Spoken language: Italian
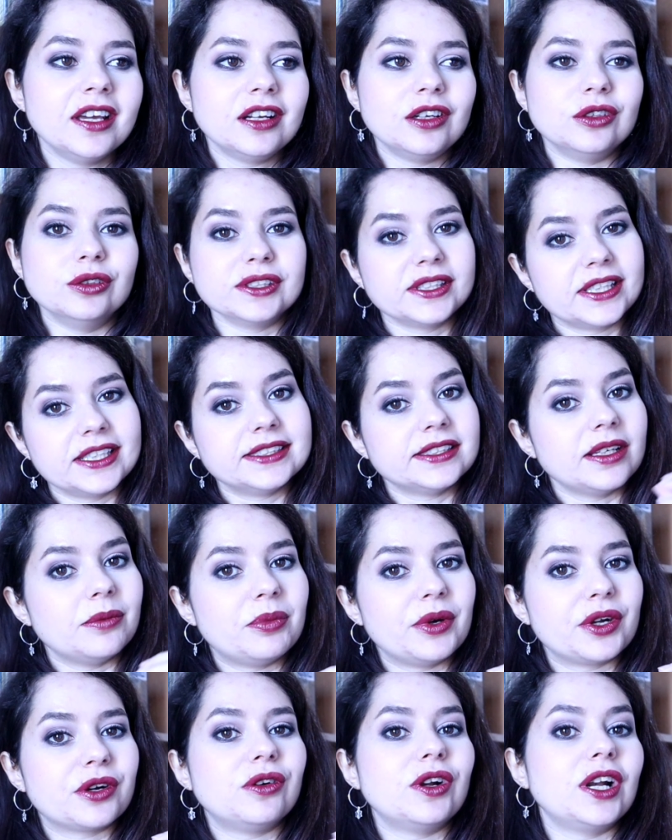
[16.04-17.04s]
la stessa
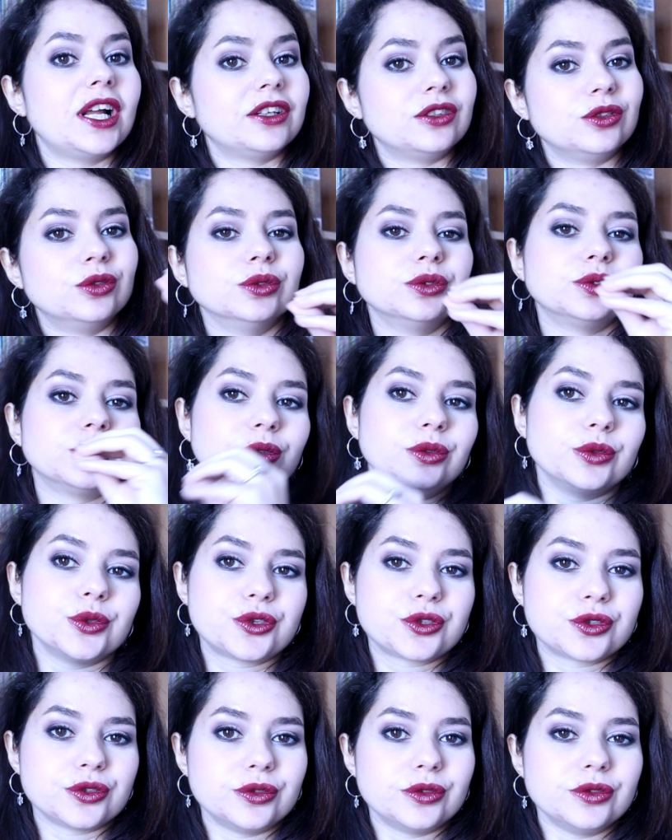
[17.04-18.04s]
parola non solo
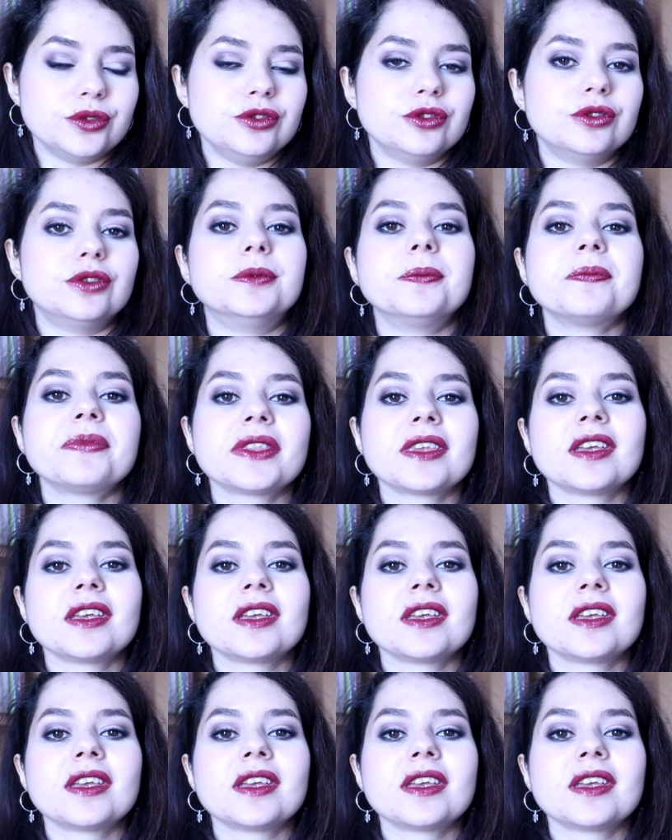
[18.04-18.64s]
Shoujo